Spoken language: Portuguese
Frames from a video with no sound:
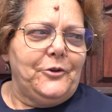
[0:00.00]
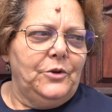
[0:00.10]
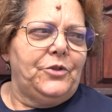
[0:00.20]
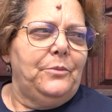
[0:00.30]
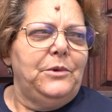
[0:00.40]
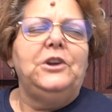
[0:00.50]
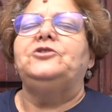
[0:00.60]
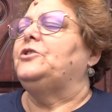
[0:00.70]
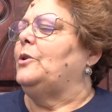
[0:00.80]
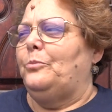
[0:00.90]
quanto amigos,
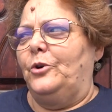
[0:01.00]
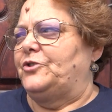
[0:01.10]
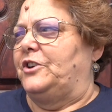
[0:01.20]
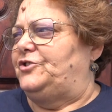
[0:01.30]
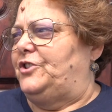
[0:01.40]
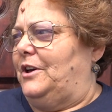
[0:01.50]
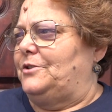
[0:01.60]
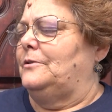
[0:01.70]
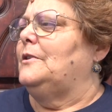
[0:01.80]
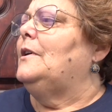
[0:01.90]
eu não me posso queixar.
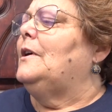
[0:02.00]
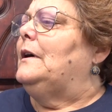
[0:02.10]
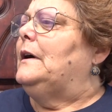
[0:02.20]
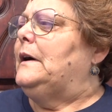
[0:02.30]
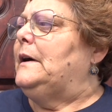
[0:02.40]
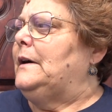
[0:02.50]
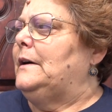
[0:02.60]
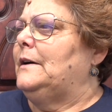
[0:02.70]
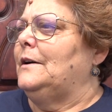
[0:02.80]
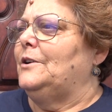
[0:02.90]

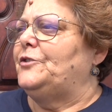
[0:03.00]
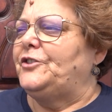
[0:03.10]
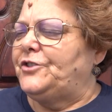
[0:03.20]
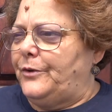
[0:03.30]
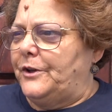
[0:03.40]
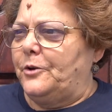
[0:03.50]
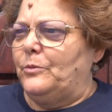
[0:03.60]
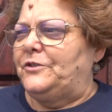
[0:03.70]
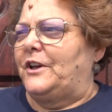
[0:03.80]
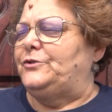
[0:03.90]
Uh, Sexta-feira
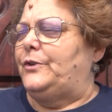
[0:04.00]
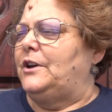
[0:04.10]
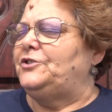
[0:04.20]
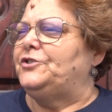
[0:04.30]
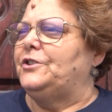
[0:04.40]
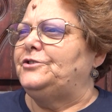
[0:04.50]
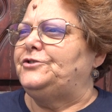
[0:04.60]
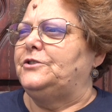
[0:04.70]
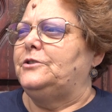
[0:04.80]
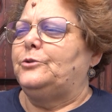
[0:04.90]
começa as festas
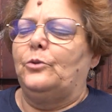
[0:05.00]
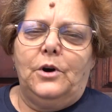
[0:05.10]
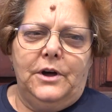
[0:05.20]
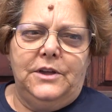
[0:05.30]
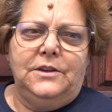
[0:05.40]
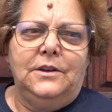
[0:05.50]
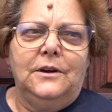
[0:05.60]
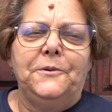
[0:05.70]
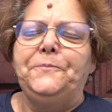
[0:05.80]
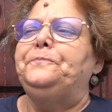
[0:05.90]
uh, com
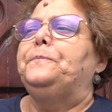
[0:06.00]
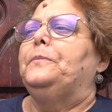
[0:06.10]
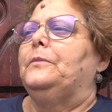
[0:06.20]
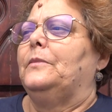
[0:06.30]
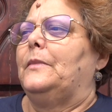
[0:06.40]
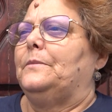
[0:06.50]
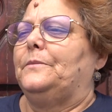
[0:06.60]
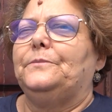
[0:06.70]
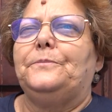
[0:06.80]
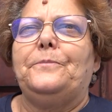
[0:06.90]
Rainha. Eh, começa
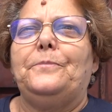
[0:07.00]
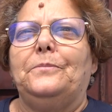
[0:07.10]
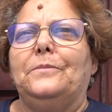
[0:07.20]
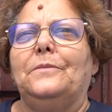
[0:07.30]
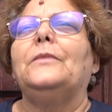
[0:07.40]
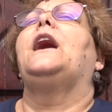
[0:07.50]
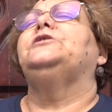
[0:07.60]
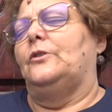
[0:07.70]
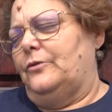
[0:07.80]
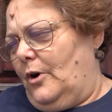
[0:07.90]
às 9 horas? Às
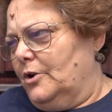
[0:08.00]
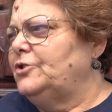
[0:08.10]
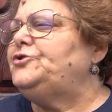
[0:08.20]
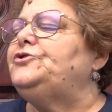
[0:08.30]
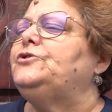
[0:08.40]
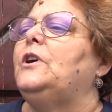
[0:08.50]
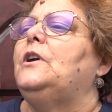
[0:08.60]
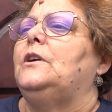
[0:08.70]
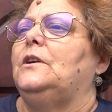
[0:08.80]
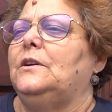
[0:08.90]
9 horas. 9 horas
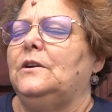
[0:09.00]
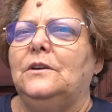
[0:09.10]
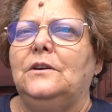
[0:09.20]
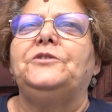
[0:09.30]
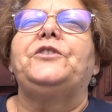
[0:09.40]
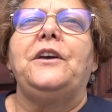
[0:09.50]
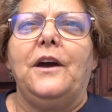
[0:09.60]
sai a Rainha. Uh, sai a